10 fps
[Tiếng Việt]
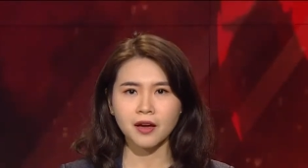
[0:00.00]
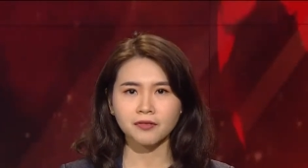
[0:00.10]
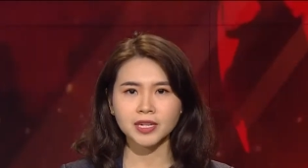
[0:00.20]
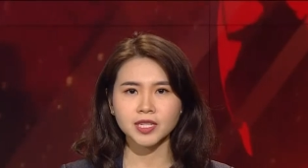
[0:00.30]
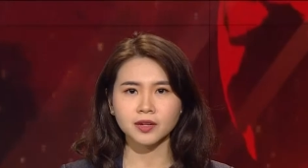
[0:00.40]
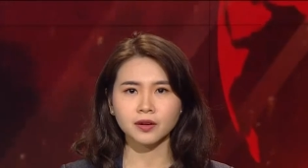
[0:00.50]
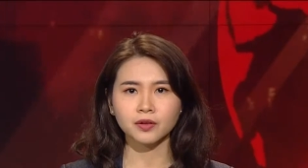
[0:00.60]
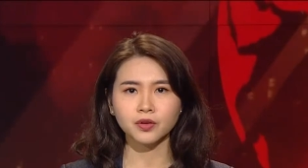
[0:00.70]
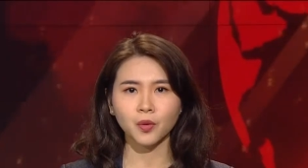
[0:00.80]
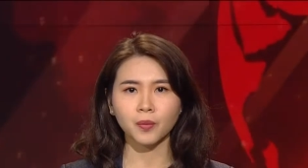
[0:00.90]
phát triển
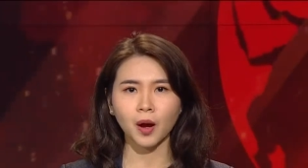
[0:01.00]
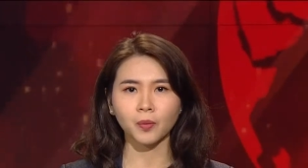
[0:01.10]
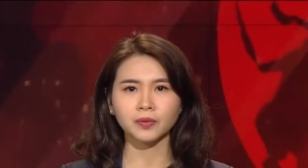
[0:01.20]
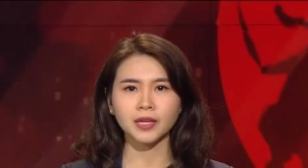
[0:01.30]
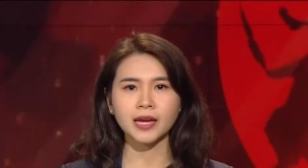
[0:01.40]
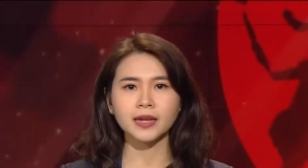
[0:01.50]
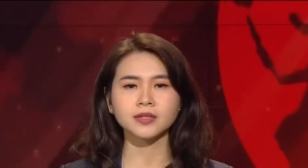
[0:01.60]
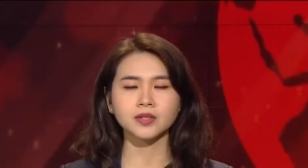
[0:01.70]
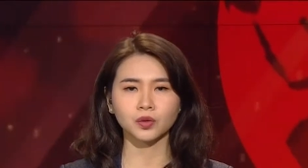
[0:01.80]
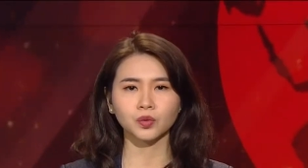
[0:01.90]
ứng dụng học tiếng Anh
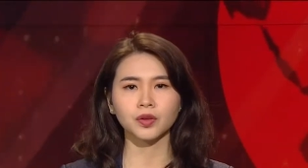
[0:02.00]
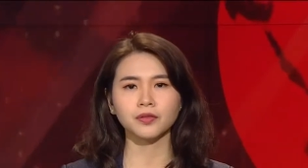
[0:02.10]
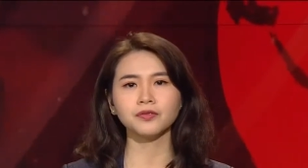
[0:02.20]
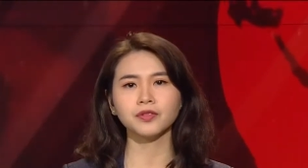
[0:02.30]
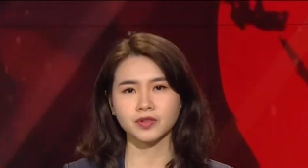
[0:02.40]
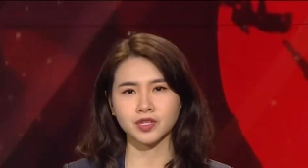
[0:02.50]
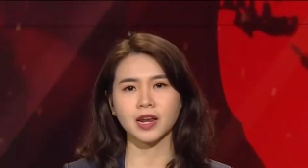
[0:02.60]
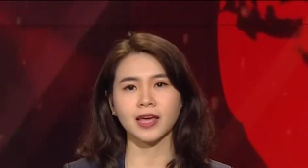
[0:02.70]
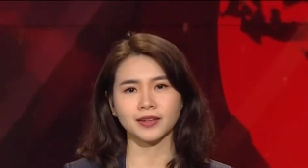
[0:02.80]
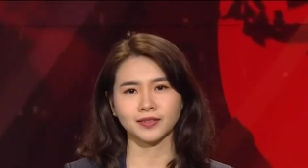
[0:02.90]
trực tuyến
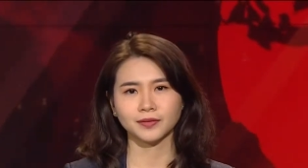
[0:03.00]
Futureland.